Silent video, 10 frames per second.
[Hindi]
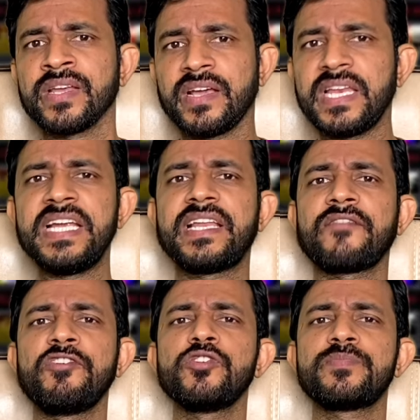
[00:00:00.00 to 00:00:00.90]
इन
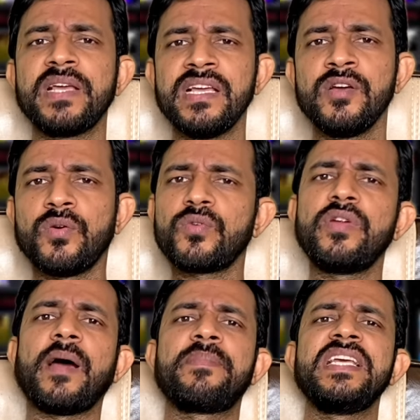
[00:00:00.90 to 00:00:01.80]
इंटरव्यूज में
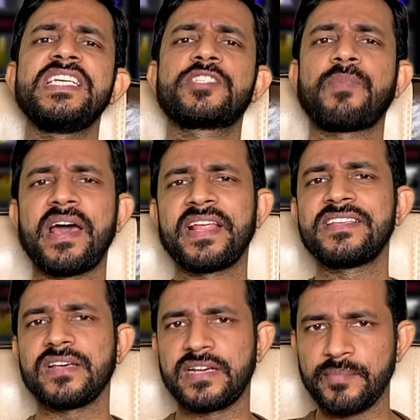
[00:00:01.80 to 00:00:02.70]
उन्होंने अपनी इंस्पायरिंग
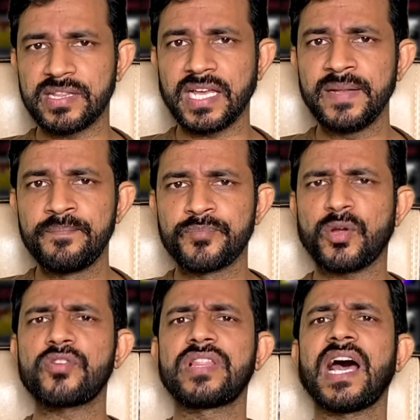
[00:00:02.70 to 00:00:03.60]
जर्नी बताई
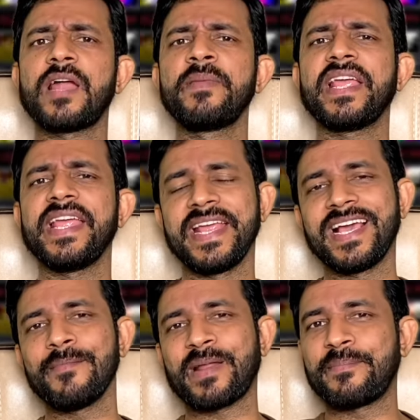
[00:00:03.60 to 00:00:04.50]
और धार्मिक
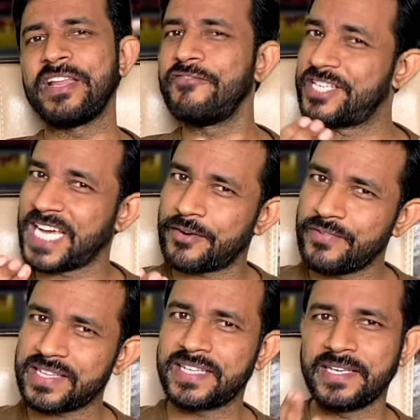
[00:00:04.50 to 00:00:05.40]
एंगल पर अपने विचार
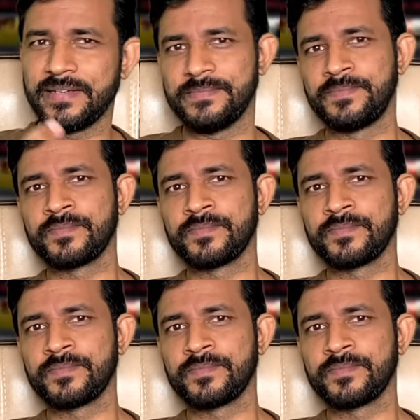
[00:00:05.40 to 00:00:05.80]
व्यक्त किए